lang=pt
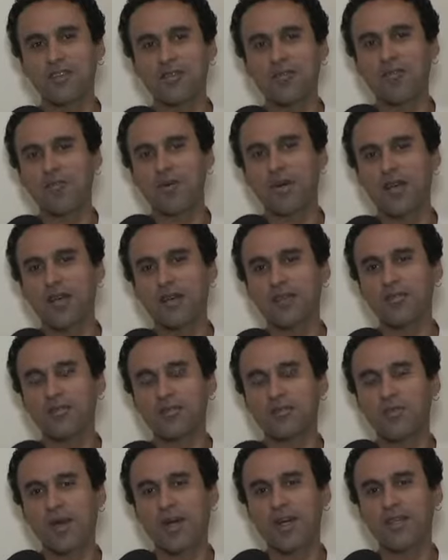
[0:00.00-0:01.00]
acompanhado
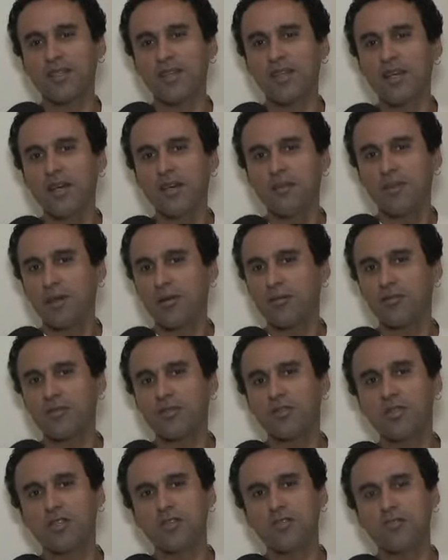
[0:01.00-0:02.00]
dos pais para
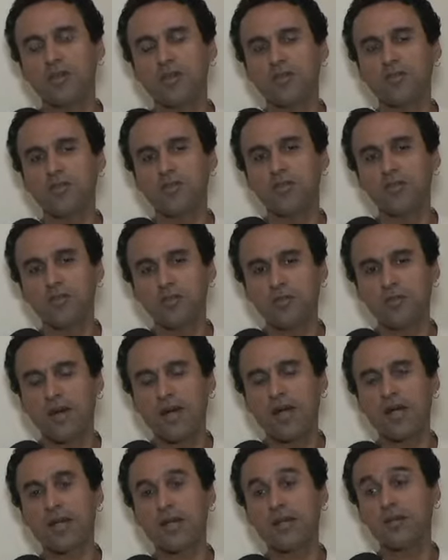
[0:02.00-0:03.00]
curtir uma noite muito
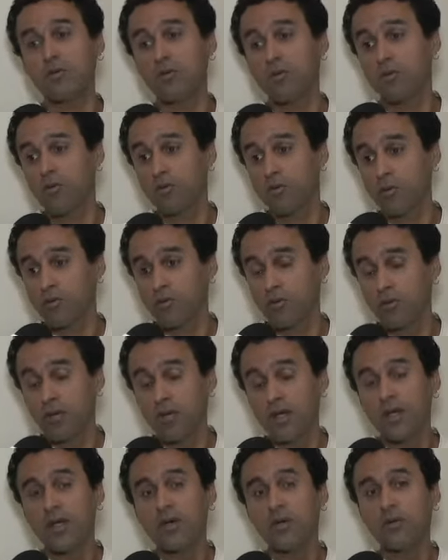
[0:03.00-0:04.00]
bacana com o grupo
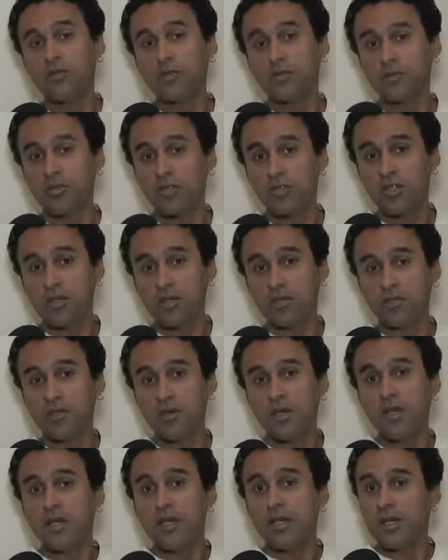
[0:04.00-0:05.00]
Último Tipo
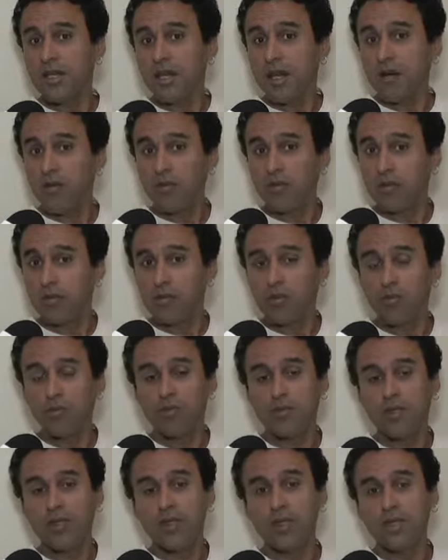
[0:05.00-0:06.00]
que é um
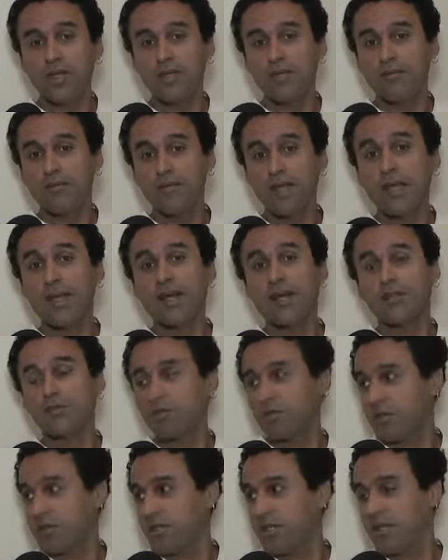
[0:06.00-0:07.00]
grupo que tem
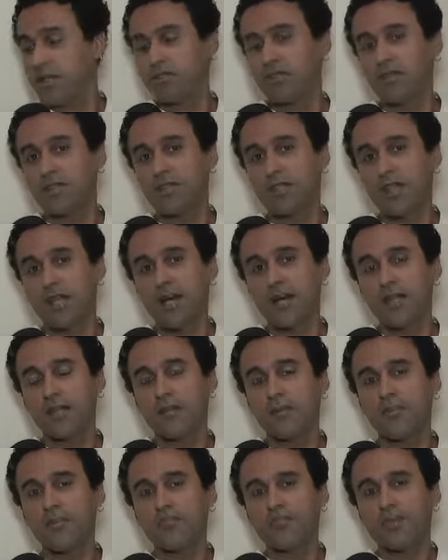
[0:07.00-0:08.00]
14 anos de
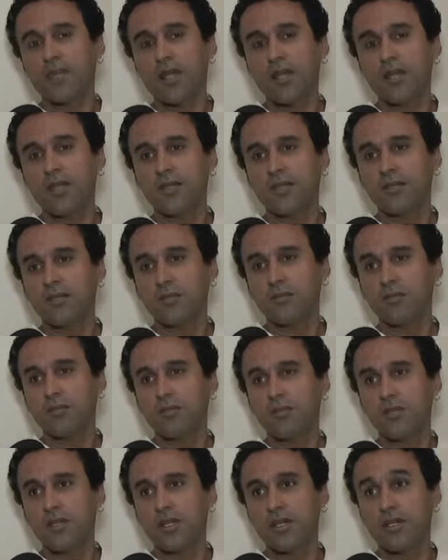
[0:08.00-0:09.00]
estrada, eles são de
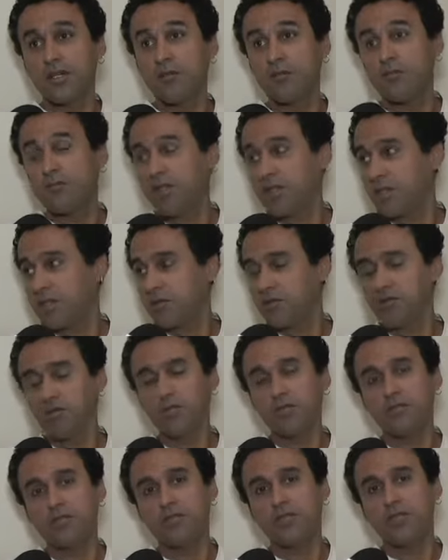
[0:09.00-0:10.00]
Goiânia. Eu vi esse
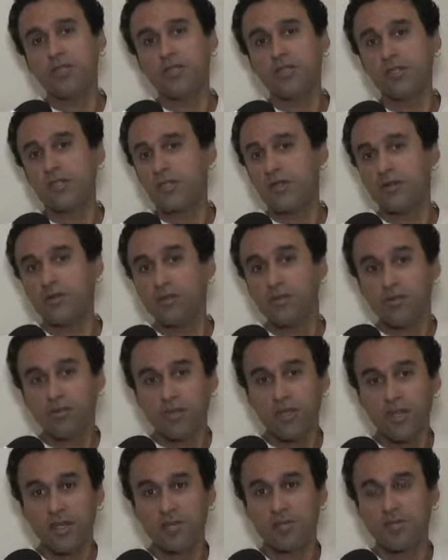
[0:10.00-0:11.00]
grupo surgir, então eu
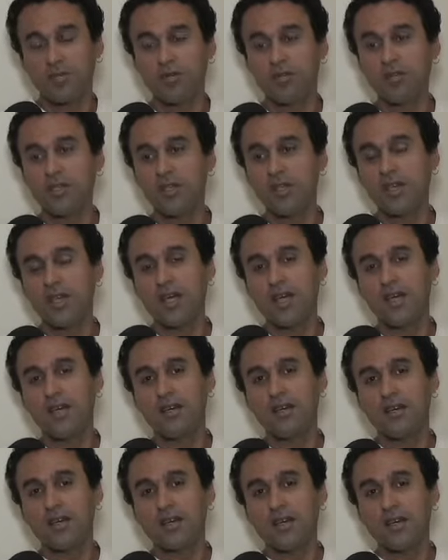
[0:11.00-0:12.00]
conheço como
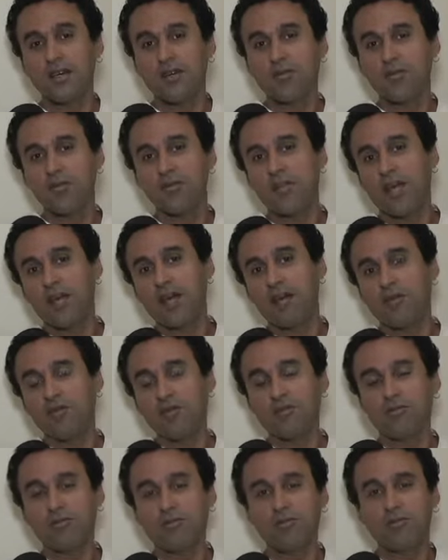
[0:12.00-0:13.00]
ninguém o Del,
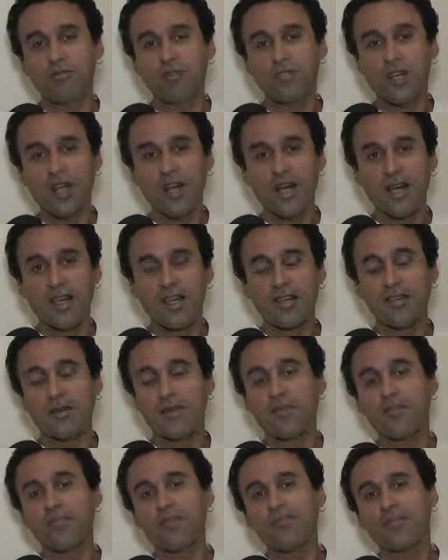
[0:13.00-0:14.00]
o Jara,
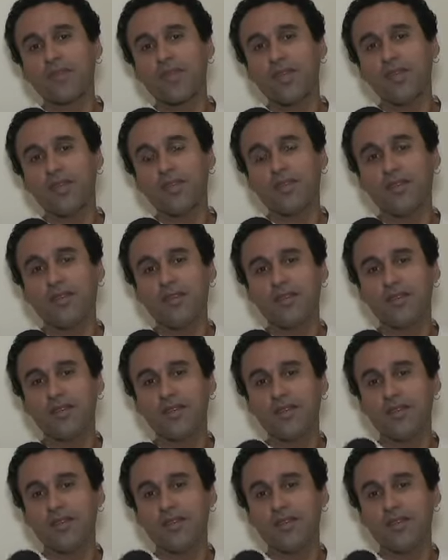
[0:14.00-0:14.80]
e...